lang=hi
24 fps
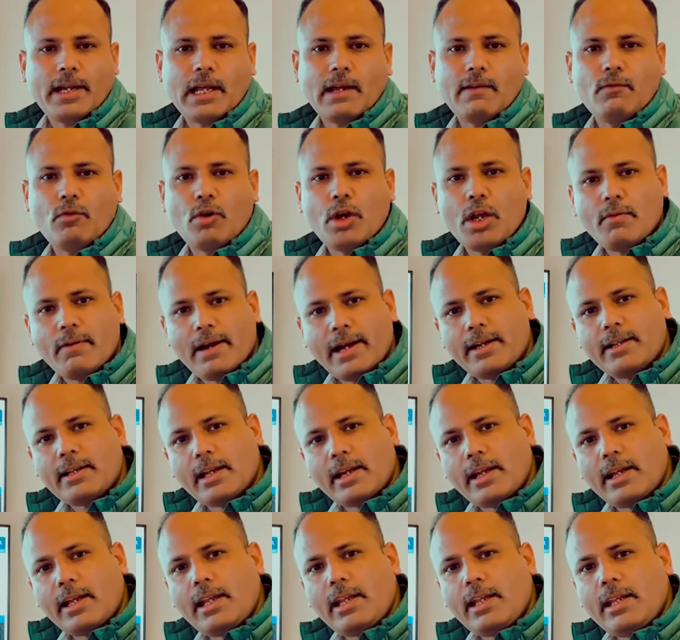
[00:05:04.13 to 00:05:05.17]
है वो इनवाइट
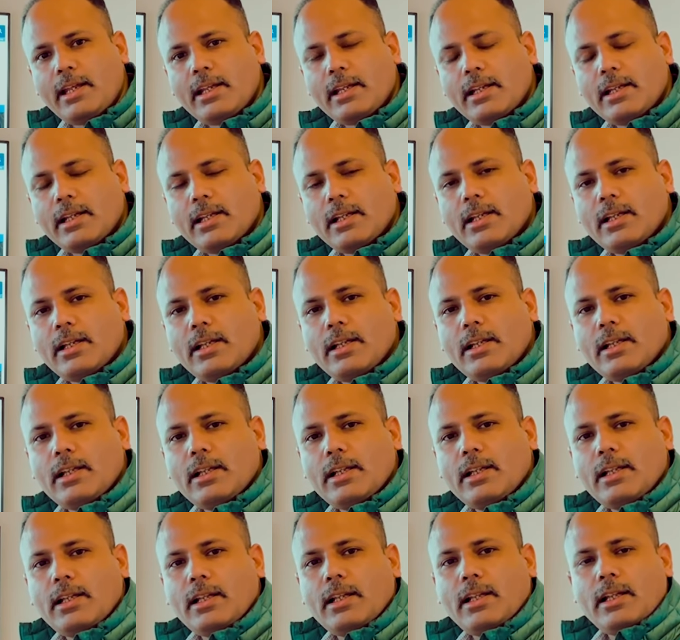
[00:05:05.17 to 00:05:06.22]
करेगी
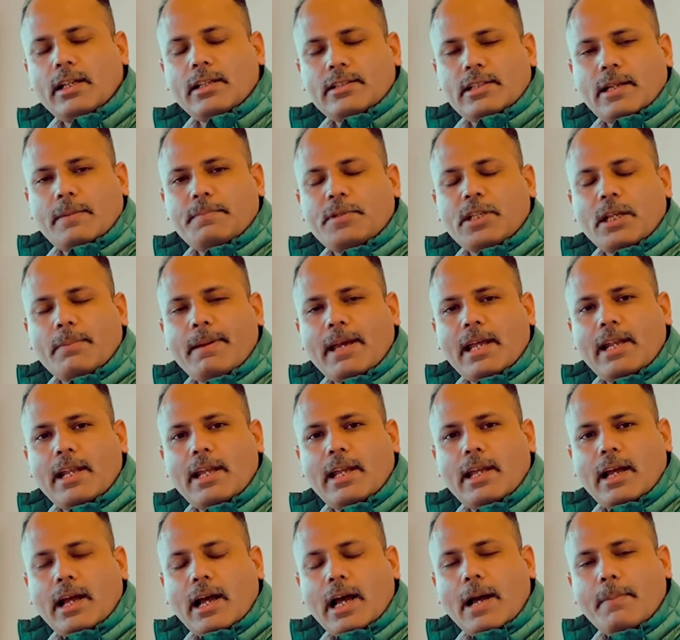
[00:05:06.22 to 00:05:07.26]
सबसे पहले
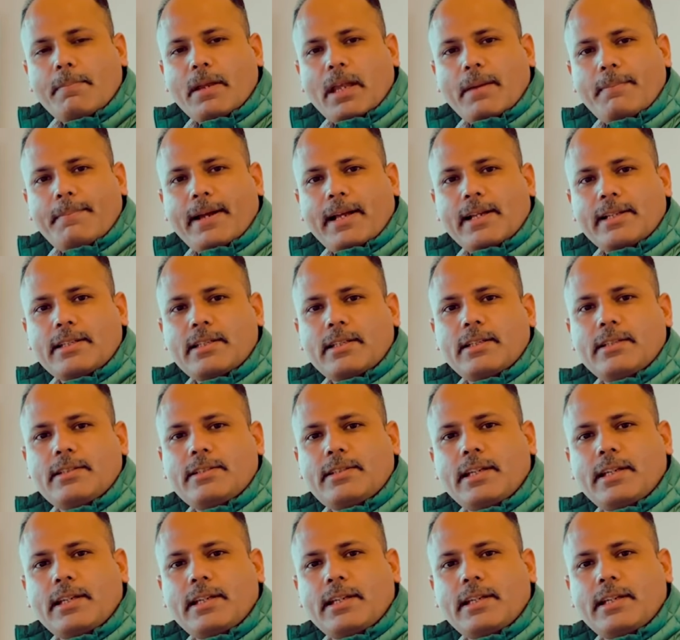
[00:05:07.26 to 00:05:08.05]
आपके पास